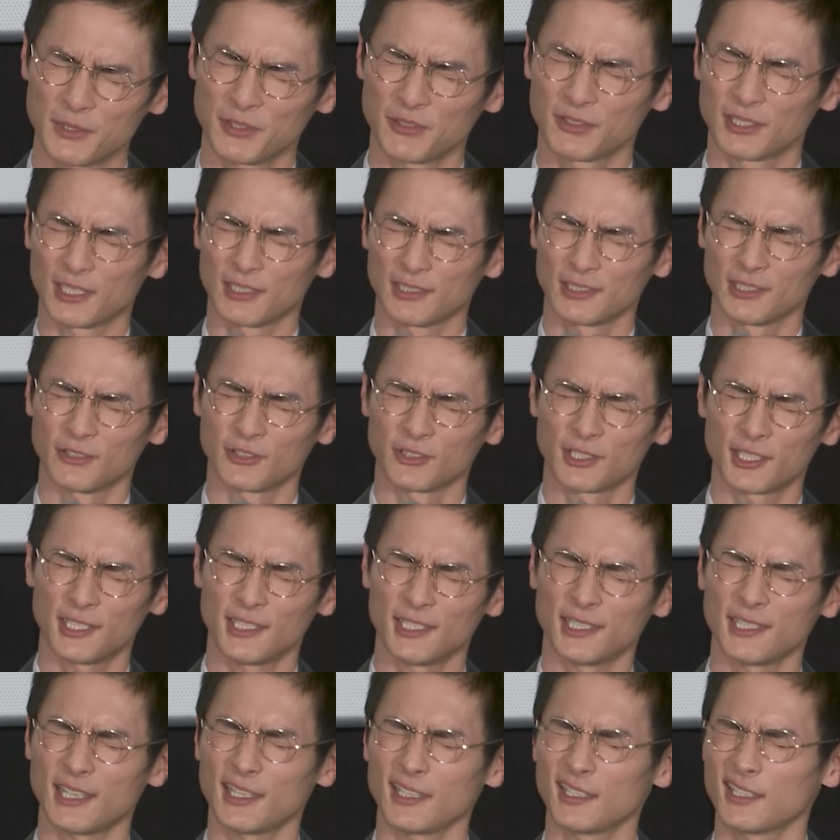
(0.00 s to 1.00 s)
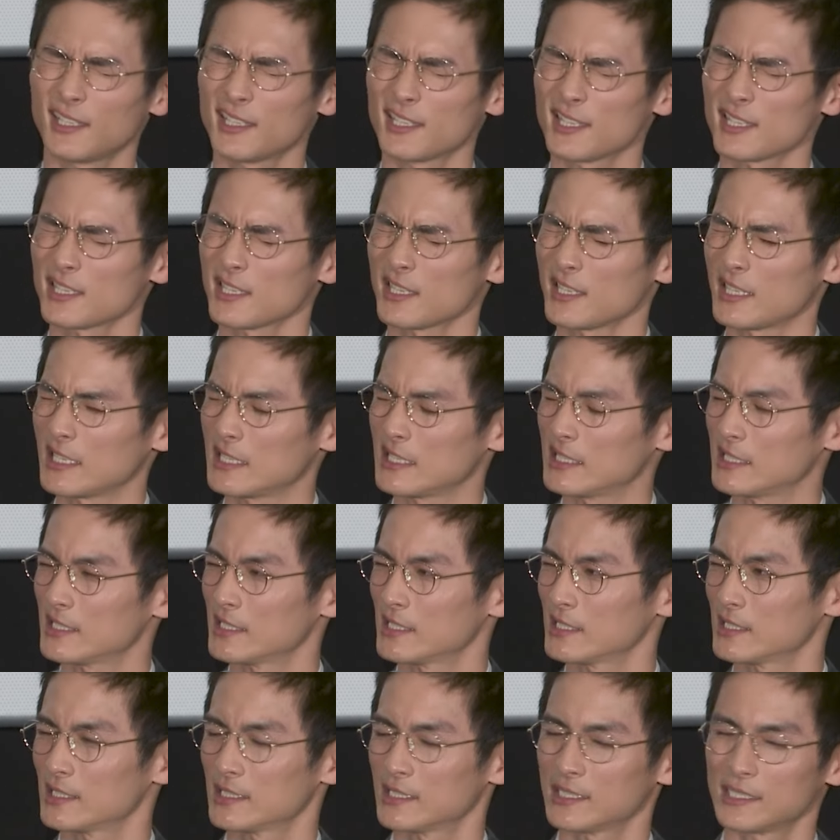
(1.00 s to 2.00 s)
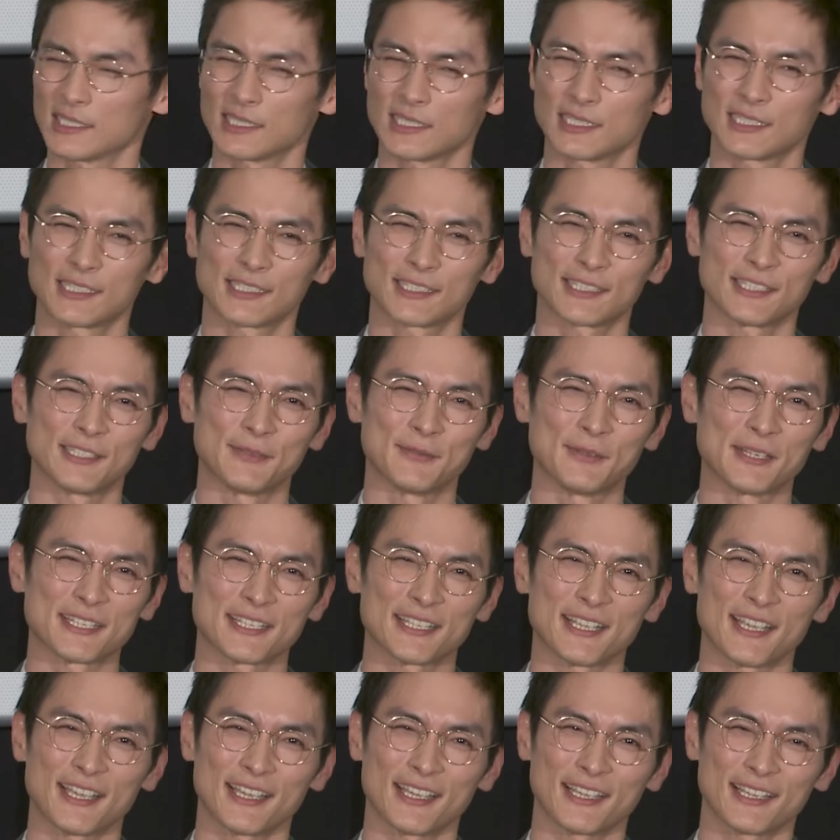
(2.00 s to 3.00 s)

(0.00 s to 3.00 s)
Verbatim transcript: 目に浮かんだの禁煙でしたすいません、